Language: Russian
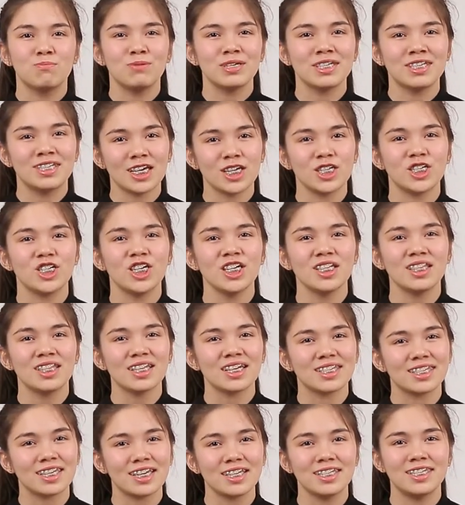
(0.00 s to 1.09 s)

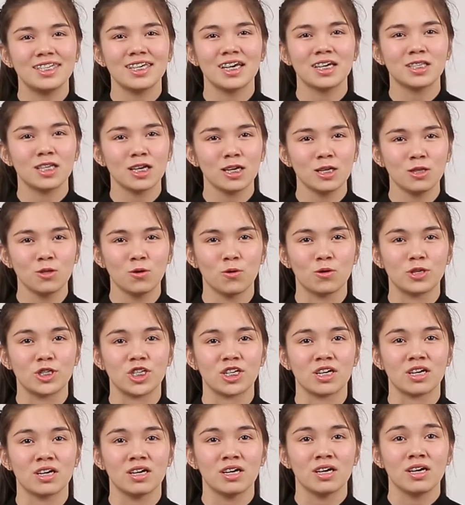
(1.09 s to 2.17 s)
беззащитных среди этой
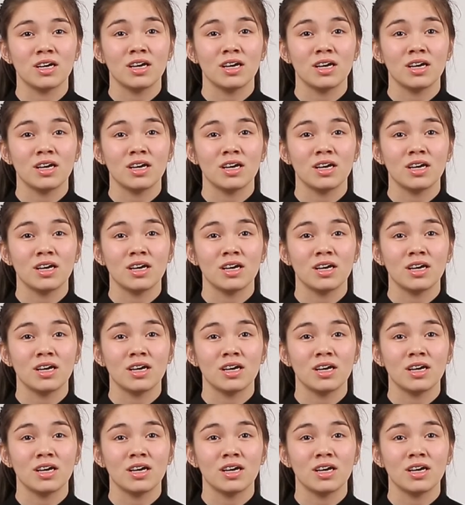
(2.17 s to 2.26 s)
ночи.